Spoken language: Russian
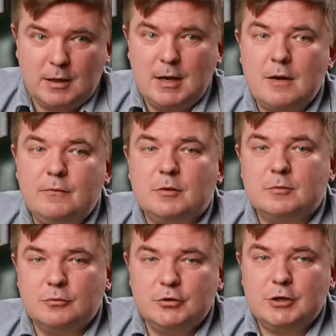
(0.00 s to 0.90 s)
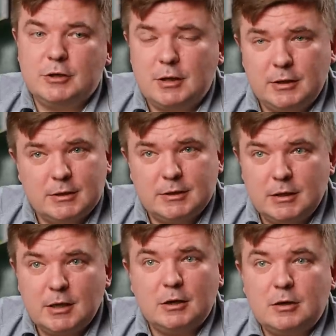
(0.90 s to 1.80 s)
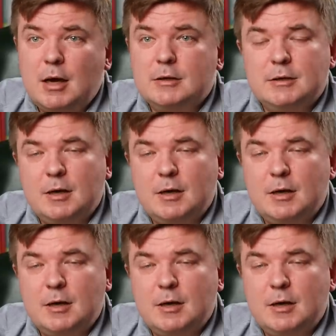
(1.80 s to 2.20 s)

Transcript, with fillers: Как в этом случае тогда заиграет акции